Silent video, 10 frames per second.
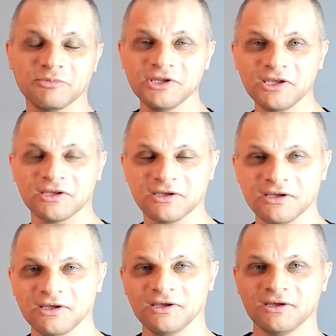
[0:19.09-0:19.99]

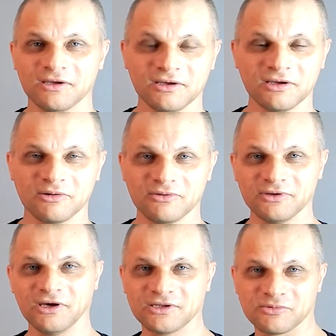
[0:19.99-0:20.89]
мнений э,
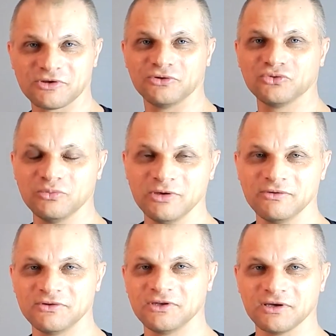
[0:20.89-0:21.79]
на этом же ютубе и
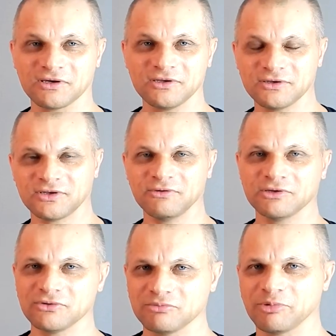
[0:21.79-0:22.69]
везде, где
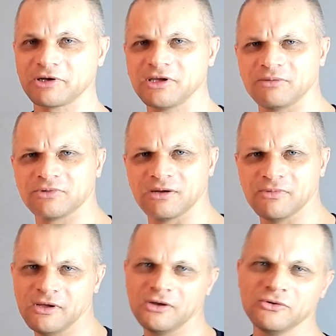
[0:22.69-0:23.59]
советуют парням,
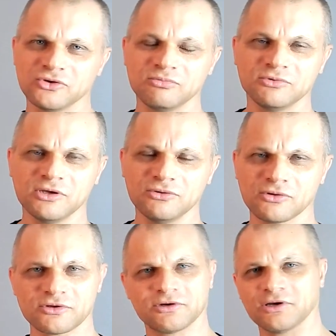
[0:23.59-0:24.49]
там, у тебя, ты
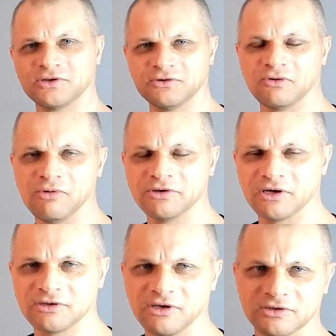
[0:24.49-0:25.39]
должен красиво быть
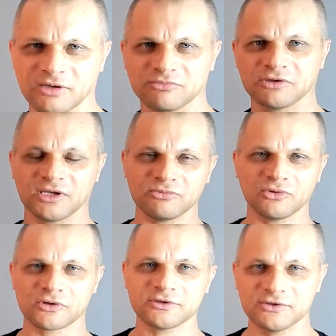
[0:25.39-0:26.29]
одетым, ты там
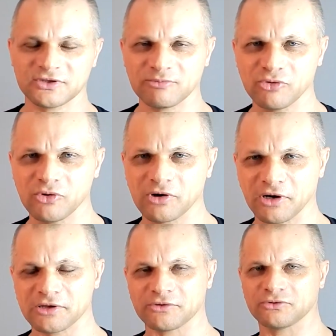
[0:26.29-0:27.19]
должен за собой
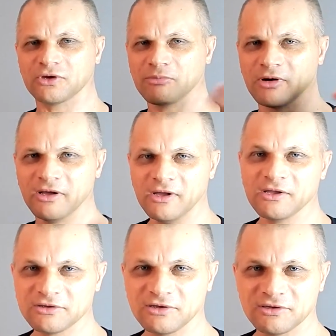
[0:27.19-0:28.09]
ухаживать, я бы
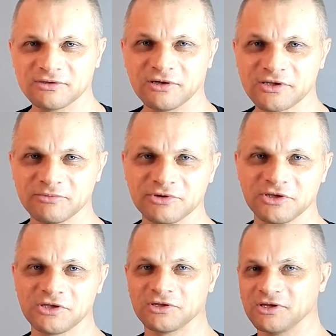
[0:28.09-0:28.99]
должен быть
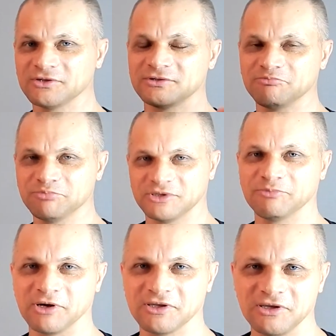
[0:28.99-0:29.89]
чеченые
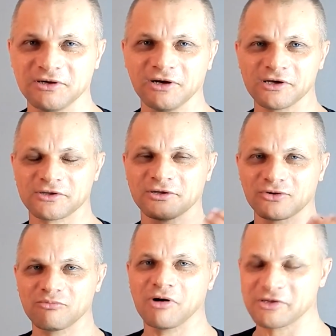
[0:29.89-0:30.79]
сапоги, глажная
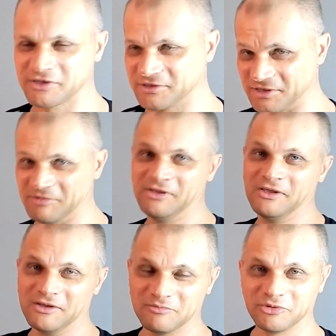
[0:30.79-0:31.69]
рубашка, там,
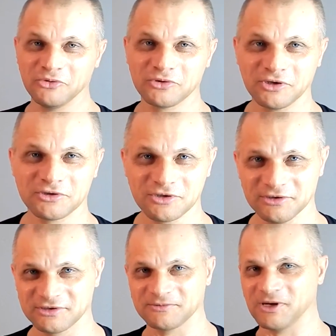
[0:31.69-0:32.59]
брюки,
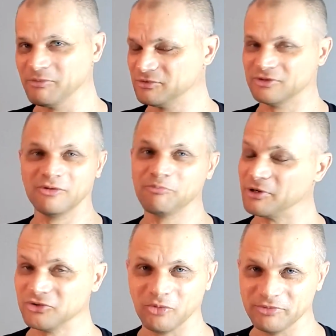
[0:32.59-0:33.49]
джинсы там, и тому
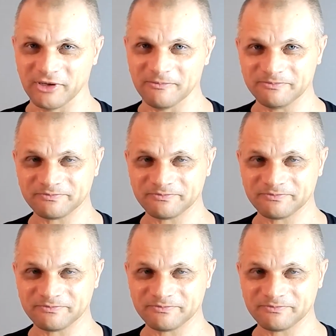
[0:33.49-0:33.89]
подобное.